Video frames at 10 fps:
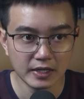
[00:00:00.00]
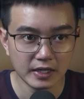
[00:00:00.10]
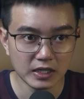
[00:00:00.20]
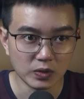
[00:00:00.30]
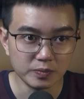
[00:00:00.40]

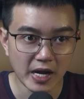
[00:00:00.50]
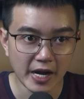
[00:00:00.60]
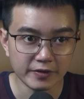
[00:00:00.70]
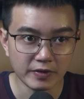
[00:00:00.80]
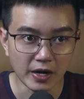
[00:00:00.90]
Cũng may
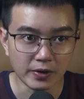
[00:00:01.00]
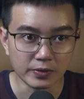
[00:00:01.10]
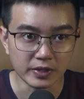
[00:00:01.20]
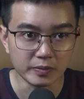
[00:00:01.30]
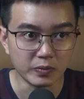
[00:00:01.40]
vào
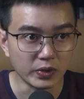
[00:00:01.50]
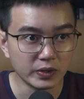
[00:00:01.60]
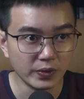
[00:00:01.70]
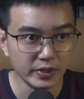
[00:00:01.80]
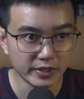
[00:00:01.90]
những buổi
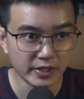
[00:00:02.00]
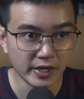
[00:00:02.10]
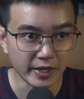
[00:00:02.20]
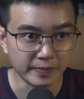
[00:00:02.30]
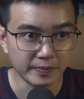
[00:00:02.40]
tối như thế
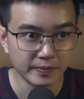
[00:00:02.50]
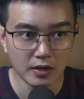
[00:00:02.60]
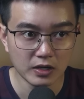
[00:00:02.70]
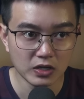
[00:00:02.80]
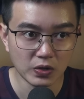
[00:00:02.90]
này,
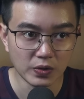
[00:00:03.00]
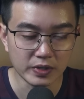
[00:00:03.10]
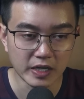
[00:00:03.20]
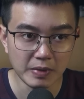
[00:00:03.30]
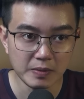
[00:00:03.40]
cô
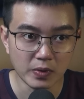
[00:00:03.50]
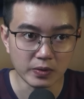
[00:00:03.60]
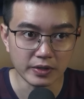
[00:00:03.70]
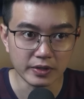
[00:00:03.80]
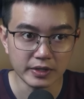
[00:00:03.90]
chỉ mất một
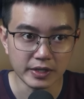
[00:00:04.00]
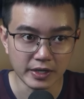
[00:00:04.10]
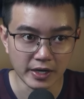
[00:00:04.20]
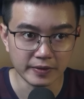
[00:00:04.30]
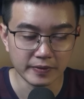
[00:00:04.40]
nửa thì
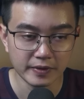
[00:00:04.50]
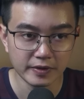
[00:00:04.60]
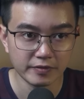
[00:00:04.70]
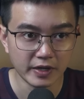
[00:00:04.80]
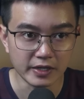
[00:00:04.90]
giờ
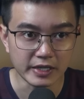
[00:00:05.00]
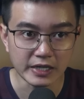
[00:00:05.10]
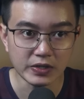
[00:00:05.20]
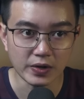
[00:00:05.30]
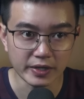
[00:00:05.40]
vì chẳng
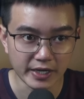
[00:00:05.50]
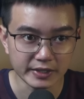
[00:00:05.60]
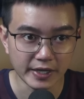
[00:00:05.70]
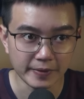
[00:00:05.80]
còn kẹt xe.